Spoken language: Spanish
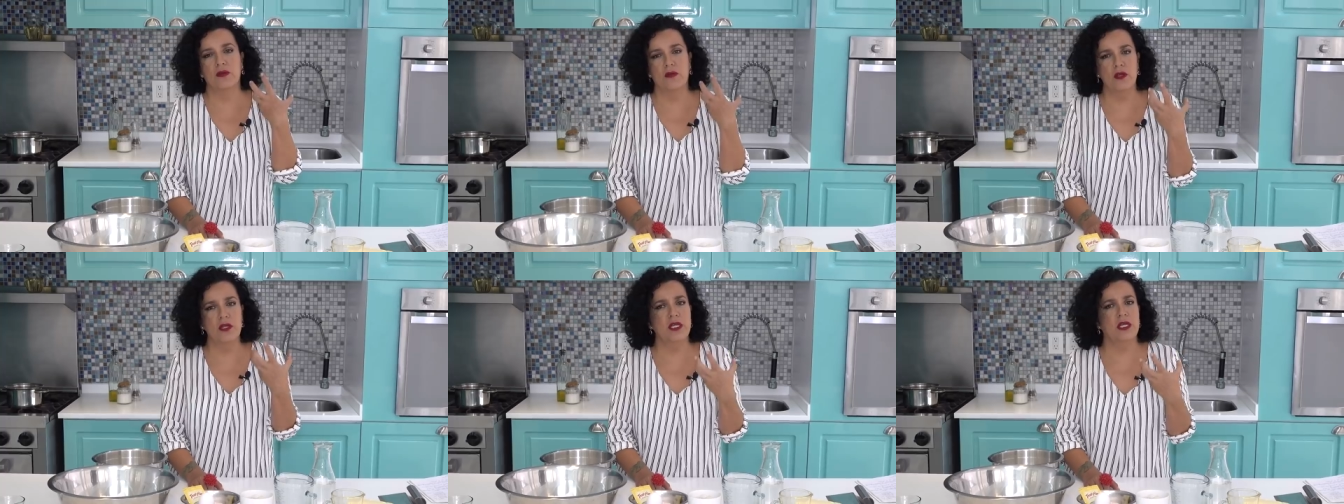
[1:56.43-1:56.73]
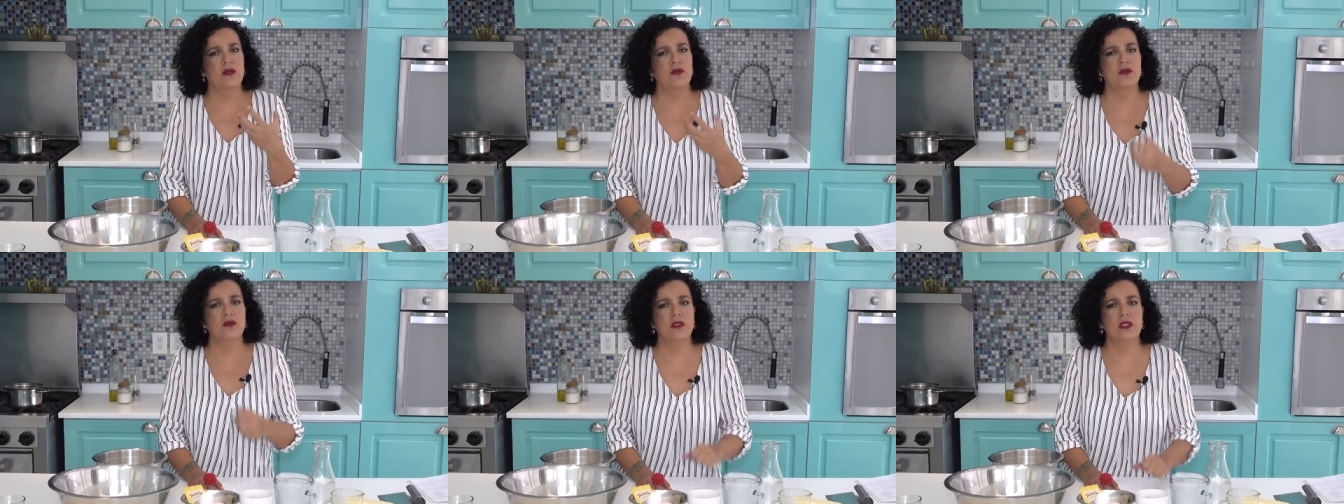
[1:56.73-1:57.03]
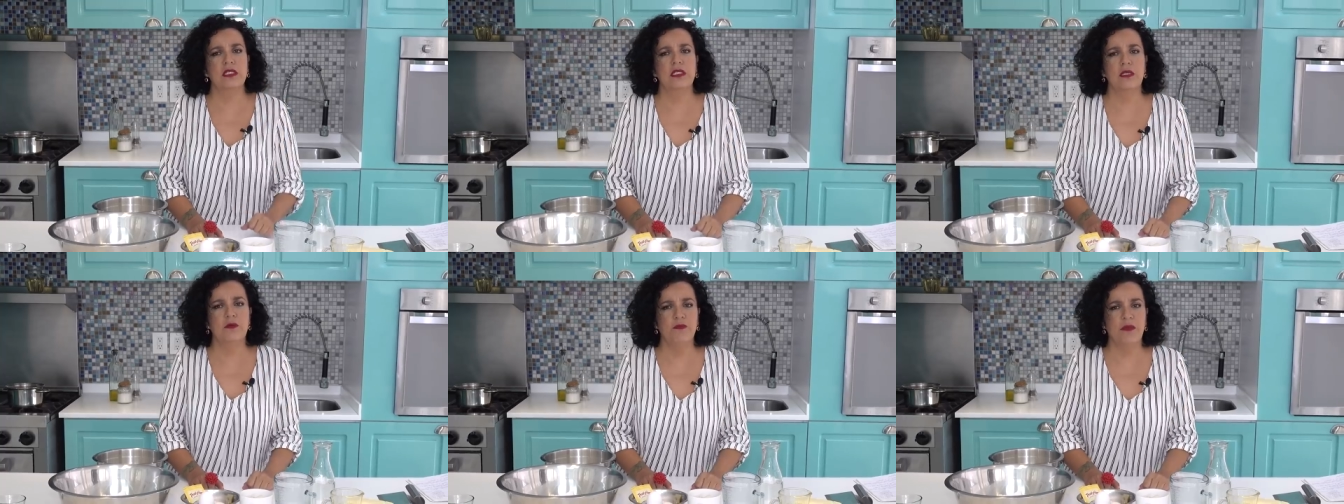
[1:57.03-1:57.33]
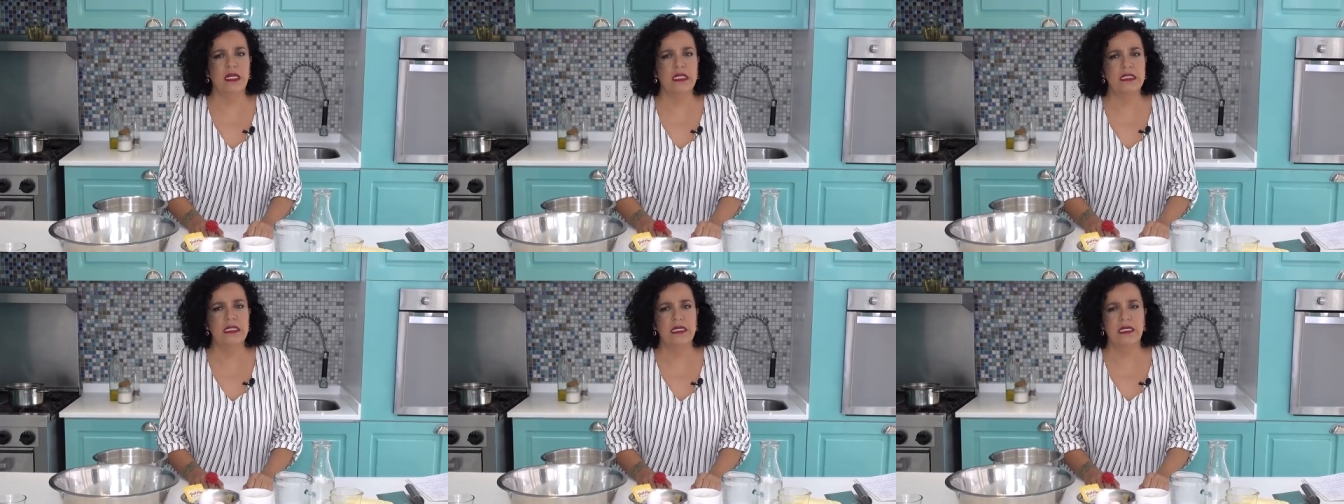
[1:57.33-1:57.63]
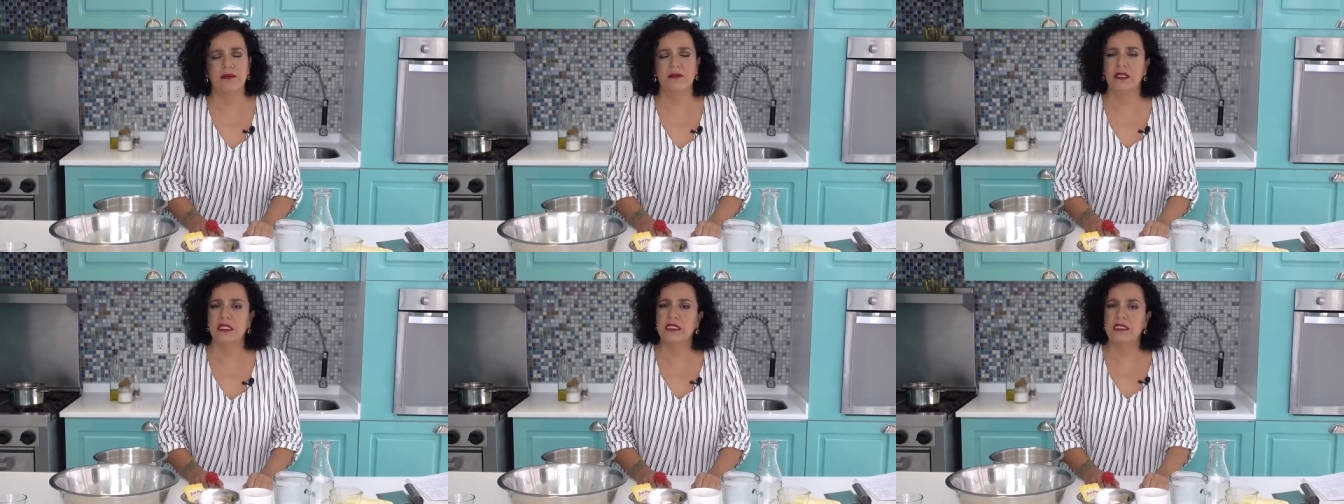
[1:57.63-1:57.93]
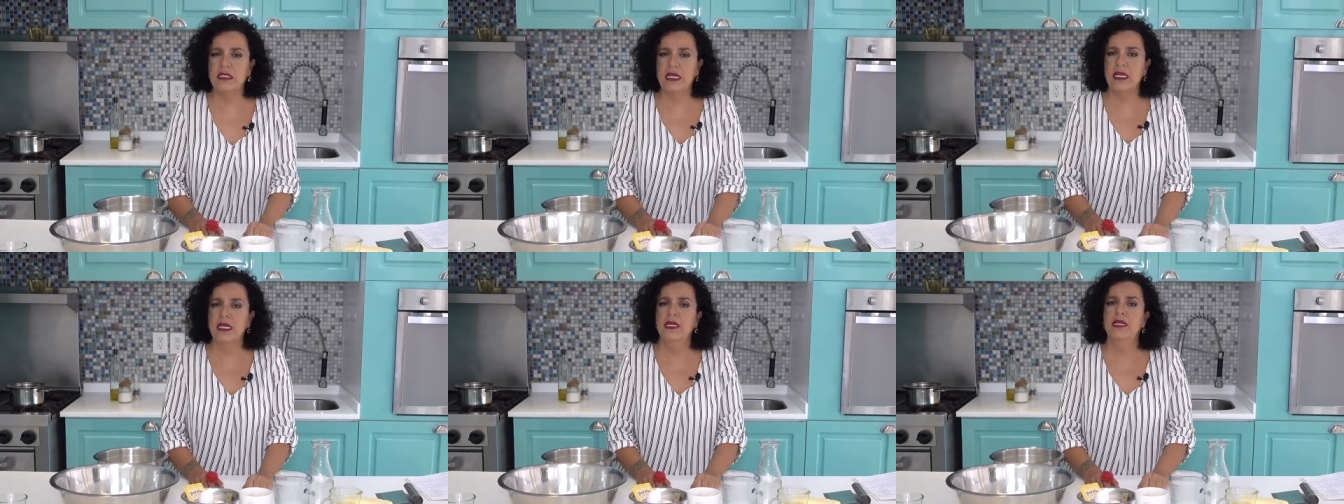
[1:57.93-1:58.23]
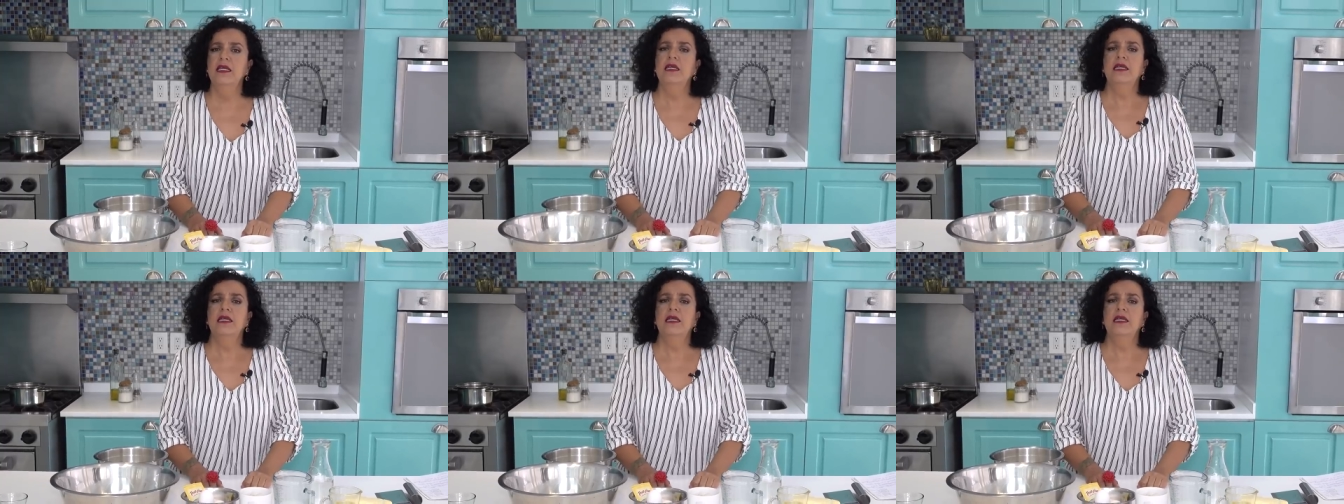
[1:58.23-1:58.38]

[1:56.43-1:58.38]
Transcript: oye, ¿conoces el pan de la venta?